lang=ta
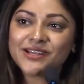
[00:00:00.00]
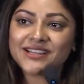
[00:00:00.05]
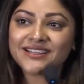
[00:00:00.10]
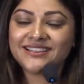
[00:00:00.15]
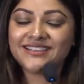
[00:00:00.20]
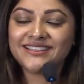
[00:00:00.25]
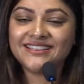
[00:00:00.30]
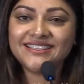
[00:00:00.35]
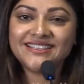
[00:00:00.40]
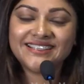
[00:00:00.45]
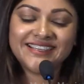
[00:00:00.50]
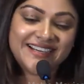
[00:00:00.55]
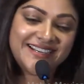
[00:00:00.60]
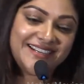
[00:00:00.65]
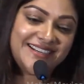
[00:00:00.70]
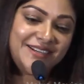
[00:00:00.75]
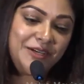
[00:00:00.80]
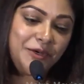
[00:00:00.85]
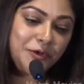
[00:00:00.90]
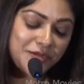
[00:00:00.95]
சொல்கிறதுன்னு
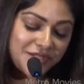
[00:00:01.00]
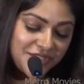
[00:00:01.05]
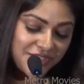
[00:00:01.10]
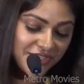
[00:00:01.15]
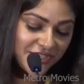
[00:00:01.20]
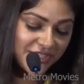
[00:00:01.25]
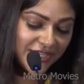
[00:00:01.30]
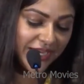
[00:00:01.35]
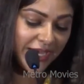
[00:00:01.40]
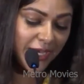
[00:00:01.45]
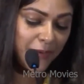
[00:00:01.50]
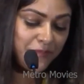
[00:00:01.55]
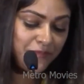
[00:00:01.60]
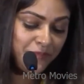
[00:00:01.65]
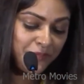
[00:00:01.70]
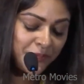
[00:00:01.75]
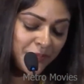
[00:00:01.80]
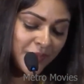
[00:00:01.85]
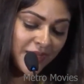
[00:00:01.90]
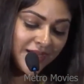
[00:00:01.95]
நான் யோசிச்சுட்ருக்கேன்
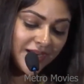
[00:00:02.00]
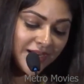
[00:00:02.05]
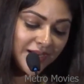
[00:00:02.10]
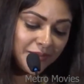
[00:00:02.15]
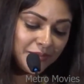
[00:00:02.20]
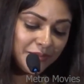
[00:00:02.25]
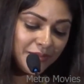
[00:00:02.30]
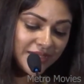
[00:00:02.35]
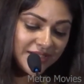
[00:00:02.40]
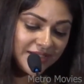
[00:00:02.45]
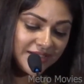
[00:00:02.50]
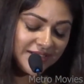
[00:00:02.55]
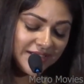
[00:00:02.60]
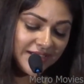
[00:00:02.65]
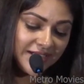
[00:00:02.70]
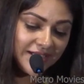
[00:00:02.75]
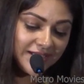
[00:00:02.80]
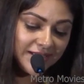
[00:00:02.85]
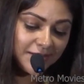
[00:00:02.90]
பட்